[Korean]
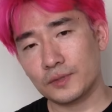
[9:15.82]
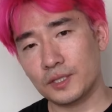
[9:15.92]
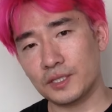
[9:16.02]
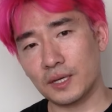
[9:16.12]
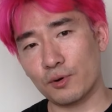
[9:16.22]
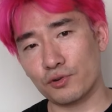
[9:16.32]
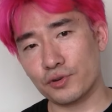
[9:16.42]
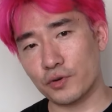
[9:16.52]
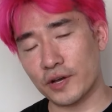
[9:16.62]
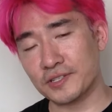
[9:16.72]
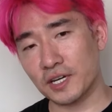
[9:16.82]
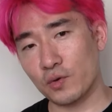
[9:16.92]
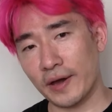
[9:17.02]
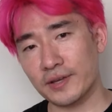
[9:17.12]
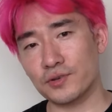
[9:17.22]
기시나 머큐럴 굉장히
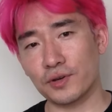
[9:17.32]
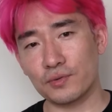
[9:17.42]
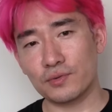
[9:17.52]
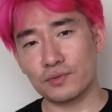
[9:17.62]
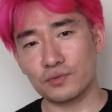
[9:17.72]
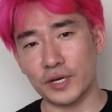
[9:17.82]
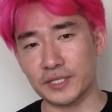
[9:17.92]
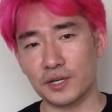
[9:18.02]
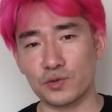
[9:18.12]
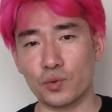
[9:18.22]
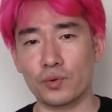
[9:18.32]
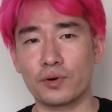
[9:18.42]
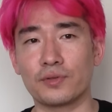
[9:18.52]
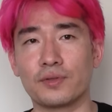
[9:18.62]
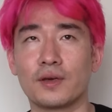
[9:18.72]
획기적이고 굉장히 좋은
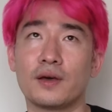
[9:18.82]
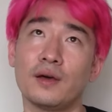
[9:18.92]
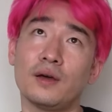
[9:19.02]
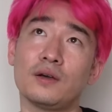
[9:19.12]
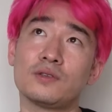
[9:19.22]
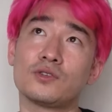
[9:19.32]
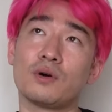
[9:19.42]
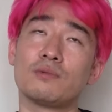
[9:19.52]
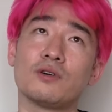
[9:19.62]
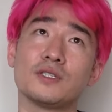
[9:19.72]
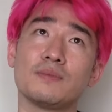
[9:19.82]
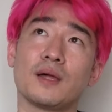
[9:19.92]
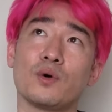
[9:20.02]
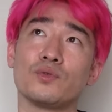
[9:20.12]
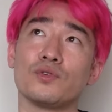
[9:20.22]
거였는데 처음 컨셉
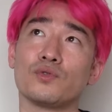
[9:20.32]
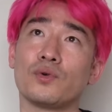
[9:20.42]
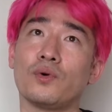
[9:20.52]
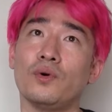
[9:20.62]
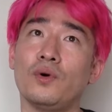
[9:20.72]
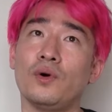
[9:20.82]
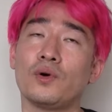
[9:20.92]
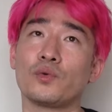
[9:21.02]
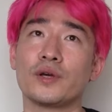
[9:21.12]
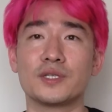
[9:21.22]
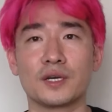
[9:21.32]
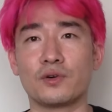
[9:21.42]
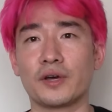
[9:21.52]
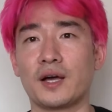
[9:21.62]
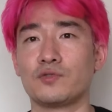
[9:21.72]
나온 이후로 굉장히
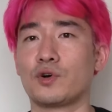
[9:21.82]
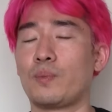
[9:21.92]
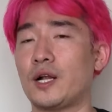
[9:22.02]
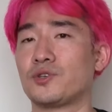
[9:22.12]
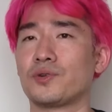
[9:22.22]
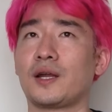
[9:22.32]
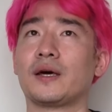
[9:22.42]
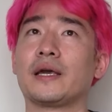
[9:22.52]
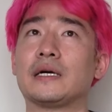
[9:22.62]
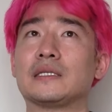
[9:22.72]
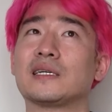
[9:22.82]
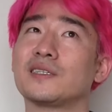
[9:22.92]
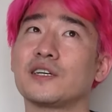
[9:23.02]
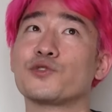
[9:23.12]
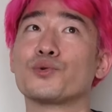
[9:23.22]
거기에 안주하고 발전을 안 한 게 아닌가
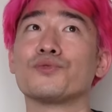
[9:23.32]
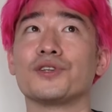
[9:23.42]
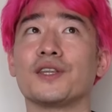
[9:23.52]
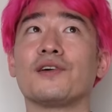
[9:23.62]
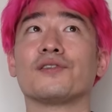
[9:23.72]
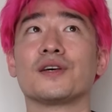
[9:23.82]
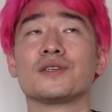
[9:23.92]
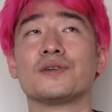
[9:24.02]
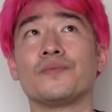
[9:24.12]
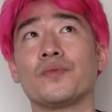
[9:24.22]
생각이 좀 들긴 해요 사실은